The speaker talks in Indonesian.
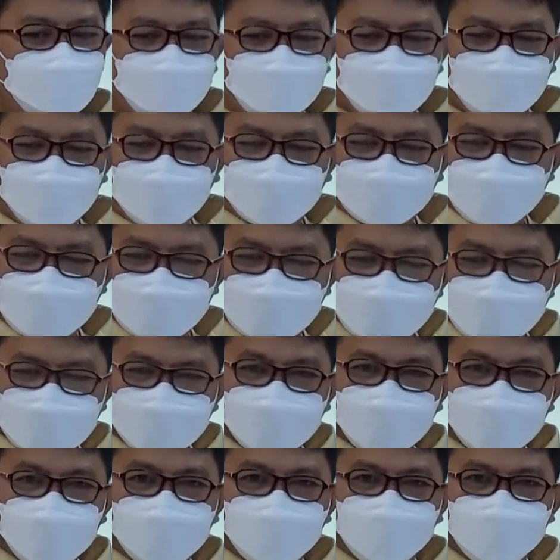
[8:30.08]
Oh ini
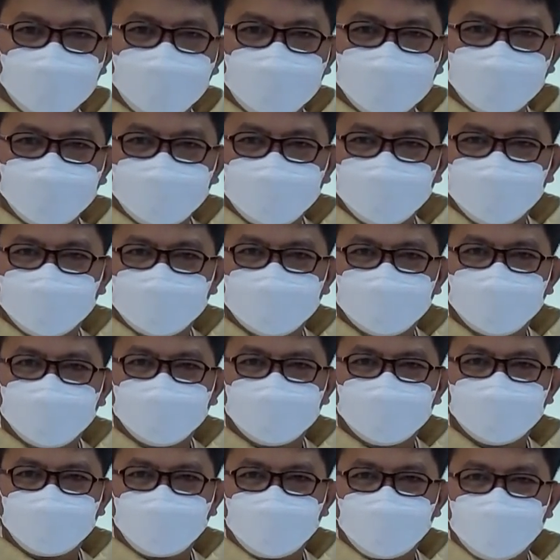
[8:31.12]
kakaknya hebat,
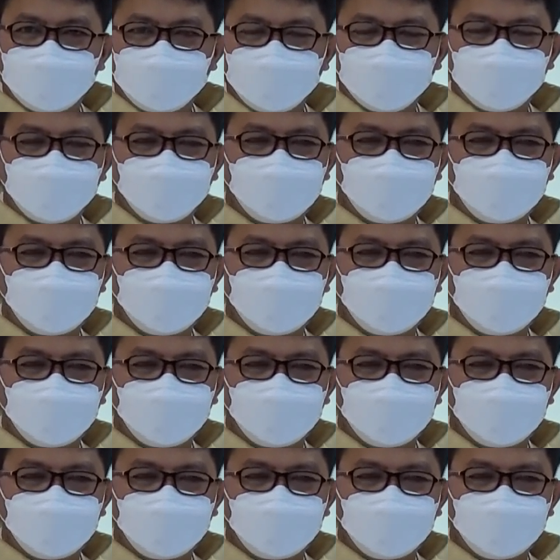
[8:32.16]
pintas, sekolahnya